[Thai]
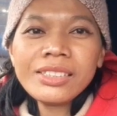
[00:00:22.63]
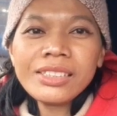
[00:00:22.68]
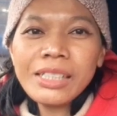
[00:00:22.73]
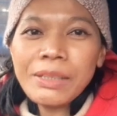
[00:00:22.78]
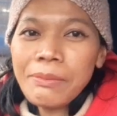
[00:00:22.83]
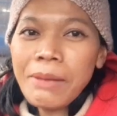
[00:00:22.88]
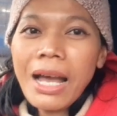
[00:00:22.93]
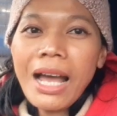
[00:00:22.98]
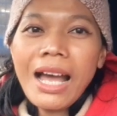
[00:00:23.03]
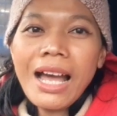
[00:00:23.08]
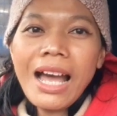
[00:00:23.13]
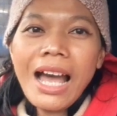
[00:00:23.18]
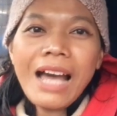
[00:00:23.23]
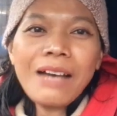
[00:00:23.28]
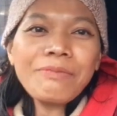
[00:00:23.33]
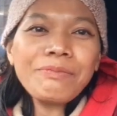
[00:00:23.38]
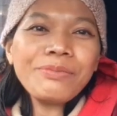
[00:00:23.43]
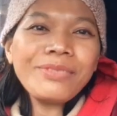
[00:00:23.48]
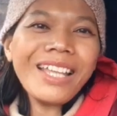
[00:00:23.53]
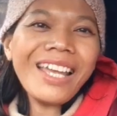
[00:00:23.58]
จะมาอั
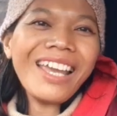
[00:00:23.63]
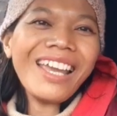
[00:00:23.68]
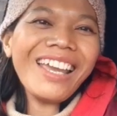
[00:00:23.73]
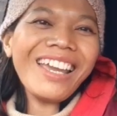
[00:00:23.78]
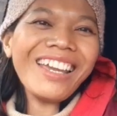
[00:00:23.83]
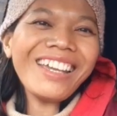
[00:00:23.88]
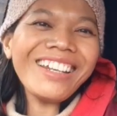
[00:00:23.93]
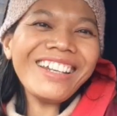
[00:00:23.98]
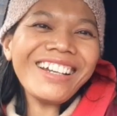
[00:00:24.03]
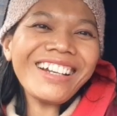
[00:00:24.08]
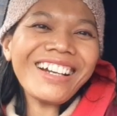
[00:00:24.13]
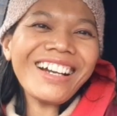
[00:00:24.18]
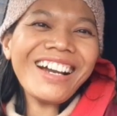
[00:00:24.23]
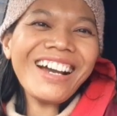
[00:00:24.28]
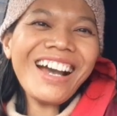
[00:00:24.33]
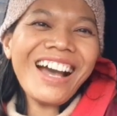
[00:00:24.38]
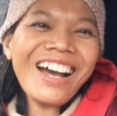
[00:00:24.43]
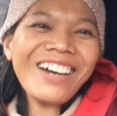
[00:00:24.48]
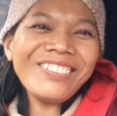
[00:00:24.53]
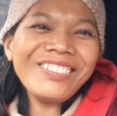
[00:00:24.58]
ปเดตนะคะ
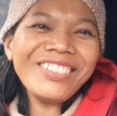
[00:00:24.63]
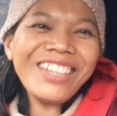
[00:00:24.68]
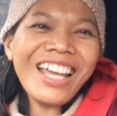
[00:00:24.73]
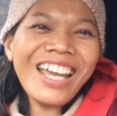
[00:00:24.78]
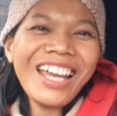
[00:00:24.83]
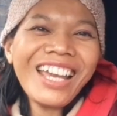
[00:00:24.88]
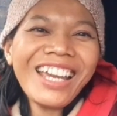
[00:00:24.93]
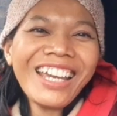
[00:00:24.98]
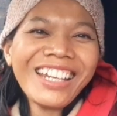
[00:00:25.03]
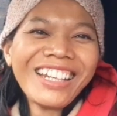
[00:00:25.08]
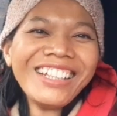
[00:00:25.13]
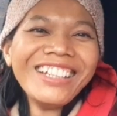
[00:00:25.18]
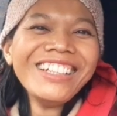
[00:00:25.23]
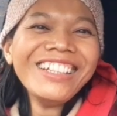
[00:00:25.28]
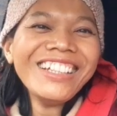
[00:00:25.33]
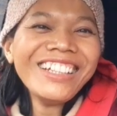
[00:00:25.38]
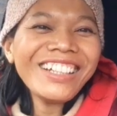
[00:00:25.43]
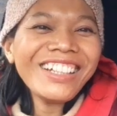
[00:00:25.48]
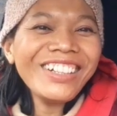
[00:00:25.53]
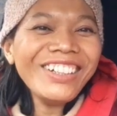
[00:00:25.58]
อัปเดต
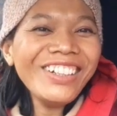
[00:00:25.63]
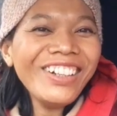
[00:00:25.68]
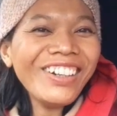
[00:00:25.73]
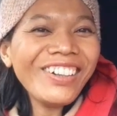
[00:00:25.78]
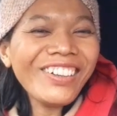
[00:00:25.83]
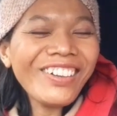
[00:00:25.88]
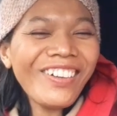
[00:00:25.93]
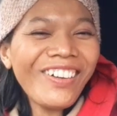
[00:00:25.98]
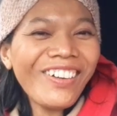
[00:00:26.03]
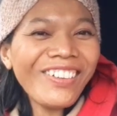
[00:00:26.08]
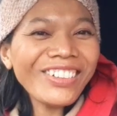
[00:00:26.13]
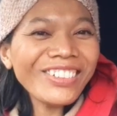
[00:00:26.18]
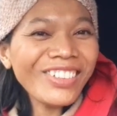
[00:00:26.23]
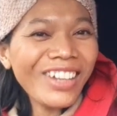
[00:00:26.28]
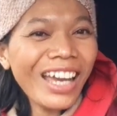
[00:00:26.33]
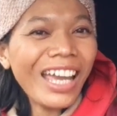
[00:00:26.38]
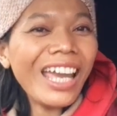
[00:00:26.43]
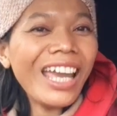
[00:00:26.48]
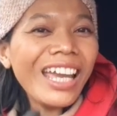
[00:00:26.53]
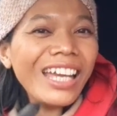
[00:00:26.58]
เรื่องของตั
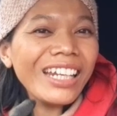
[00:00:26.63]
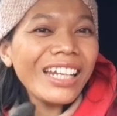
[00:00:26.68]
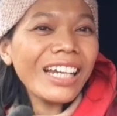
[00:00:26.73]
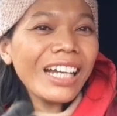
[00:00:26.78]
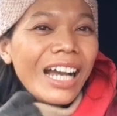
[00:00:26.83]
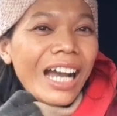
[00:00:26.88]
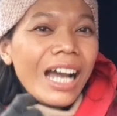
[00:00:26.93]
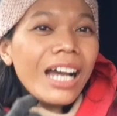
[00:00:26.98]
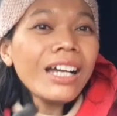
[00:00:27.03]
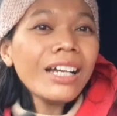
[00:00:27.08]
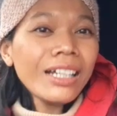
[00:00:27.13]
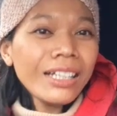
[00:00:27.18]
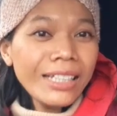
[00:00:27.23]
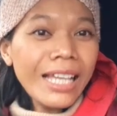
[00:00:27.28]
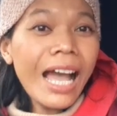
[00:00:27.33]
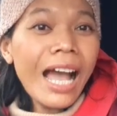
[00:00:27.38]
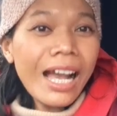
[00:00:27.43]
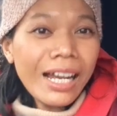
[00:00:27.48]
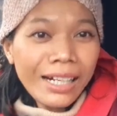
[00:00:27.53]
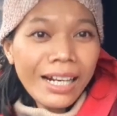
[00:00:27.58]
วเองนะคะอ
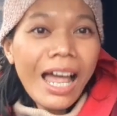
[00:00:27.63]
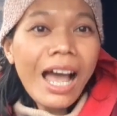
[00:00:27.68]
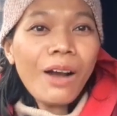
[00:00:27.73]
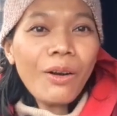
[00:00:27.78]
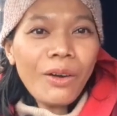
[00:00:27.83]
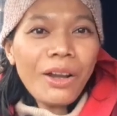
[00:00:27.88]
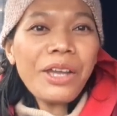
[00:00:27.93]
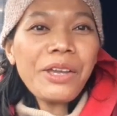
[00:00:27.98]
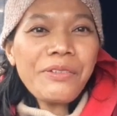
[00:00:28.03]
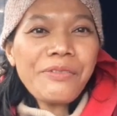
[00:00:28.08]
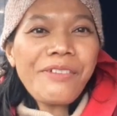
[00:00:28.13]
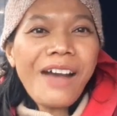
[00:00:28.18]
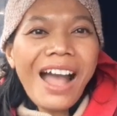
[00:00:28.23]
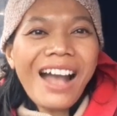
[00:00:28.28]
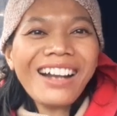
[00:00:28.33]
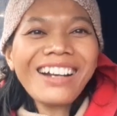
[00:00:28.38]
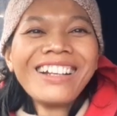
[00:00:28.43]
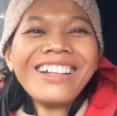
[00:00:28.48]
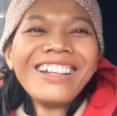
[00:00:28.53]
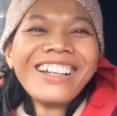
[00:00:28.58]
ยากเล่าให้ฟัง
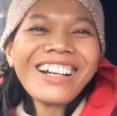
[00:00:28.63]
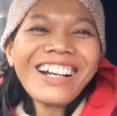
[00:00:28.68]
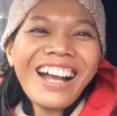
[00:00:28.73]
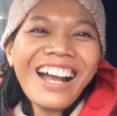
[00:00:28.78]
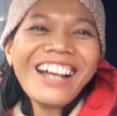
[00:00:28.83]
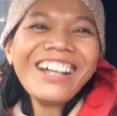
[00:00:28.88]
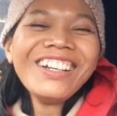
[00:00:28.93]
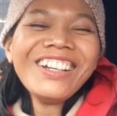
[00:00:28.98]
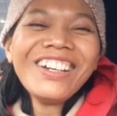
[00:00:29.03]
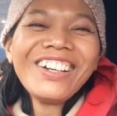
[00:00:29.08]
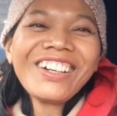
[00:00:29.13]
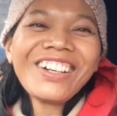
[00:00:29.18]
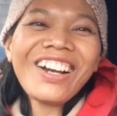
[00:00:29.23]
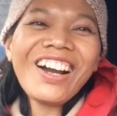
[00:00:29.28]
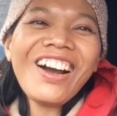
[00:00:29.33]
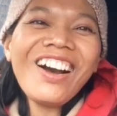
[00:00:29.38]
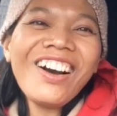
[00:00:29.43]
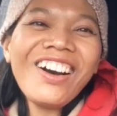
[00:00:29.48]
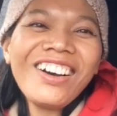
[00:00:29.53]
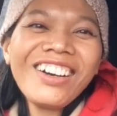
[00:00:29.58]
นะคะ
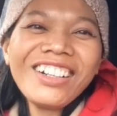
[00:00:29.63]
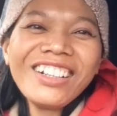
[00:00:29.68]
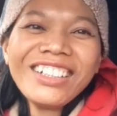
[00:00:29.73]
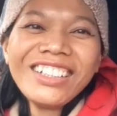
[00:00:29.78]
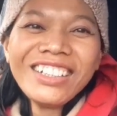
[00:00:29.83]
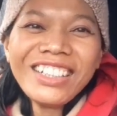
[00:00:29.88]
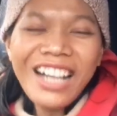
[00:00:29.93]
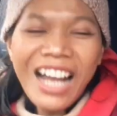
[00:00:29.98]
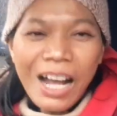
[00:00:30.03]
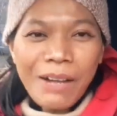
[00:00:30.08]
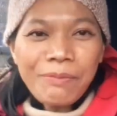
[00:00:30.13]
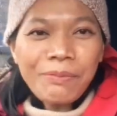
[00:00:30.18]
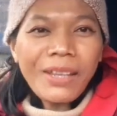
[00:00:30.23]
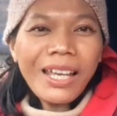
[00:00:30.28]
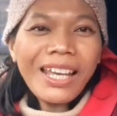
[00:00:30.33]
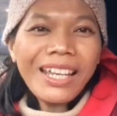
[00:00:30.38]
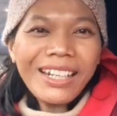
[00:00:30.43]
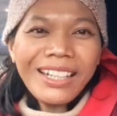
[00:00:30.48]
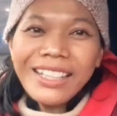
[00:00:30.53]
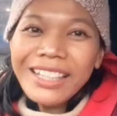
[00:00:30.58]
ก็อัปเด
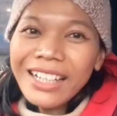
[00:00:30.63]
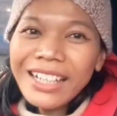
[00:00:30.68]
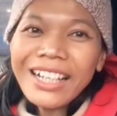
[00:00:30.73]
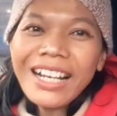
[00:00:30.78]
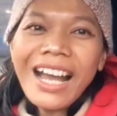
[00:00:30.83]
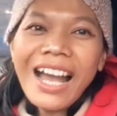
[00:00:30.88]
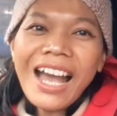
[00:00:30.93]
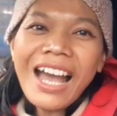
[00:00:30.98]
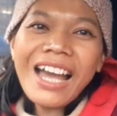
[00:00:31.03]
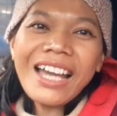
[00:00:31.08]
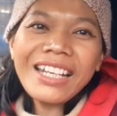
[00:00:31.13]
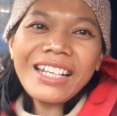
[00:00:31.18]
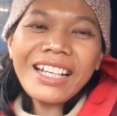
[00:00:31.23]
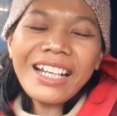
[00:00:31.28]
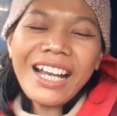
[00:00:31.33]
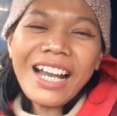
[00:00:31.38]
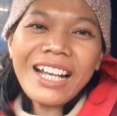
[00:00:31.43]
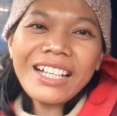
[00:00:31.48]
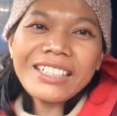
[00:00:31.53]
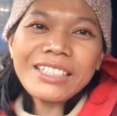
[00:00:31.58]
ตเรื่องงาน
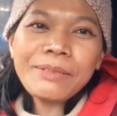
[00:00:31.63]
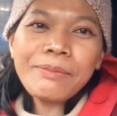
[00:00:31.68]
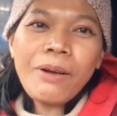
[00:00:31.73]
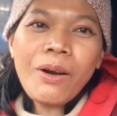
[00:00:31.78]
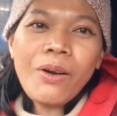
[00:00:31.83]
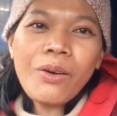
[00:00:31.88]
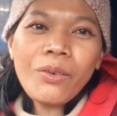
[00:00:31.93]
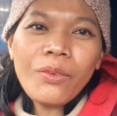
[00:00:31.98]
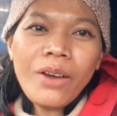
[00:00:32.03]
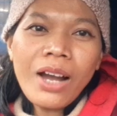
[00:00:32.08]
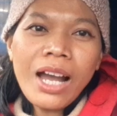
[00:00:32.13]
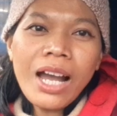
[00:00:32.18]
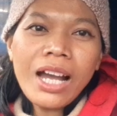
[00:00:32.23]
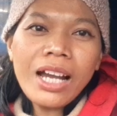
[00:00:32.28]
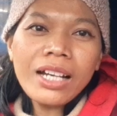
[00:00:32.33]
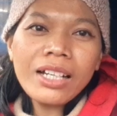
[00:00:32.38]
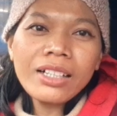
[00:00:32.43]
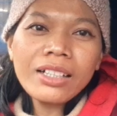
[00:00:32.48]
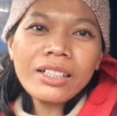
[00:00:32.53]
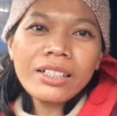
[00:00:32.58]
นะคะ จะบอกว่า
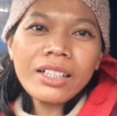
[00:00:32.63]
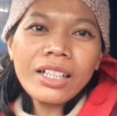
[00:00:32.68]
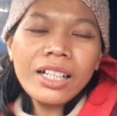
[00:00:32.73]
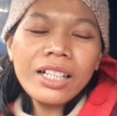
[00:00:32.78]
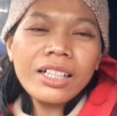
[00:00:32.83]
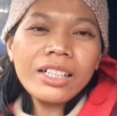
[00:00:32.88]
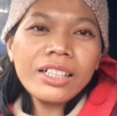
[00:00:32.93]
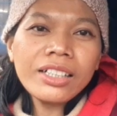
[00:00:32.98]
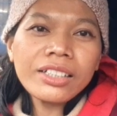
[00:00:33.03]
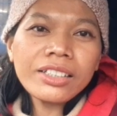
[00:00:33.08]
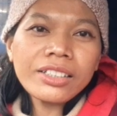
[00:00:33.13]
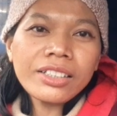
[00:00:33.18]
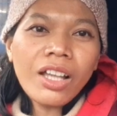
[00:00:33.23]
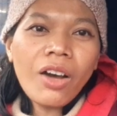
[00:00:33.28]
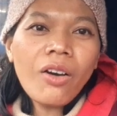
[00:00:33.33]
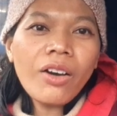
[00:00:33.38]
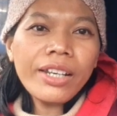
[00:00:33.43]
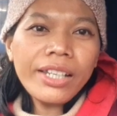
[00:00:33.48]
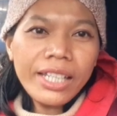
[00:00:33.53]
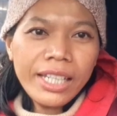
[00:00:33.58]
เอ่อ ต
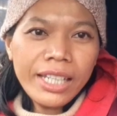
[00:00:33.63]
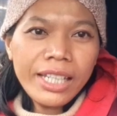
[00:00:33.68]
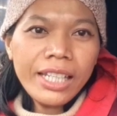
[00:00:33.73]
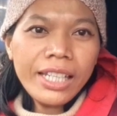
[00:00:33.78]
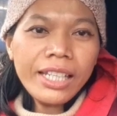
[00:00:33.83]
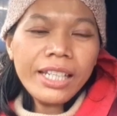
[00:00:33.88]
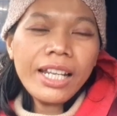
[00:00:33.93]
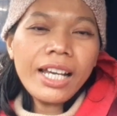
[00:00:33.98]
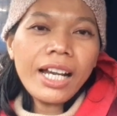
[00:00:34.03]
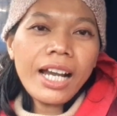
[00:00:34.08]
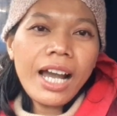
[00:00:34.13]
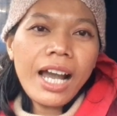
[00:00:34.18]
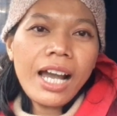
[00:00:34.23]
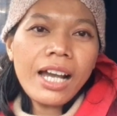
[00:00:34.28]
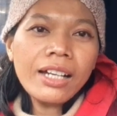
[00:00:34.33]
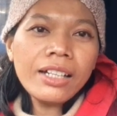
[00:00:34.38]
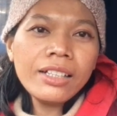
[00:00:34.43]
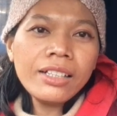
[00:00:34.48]
อนนี้นะคะ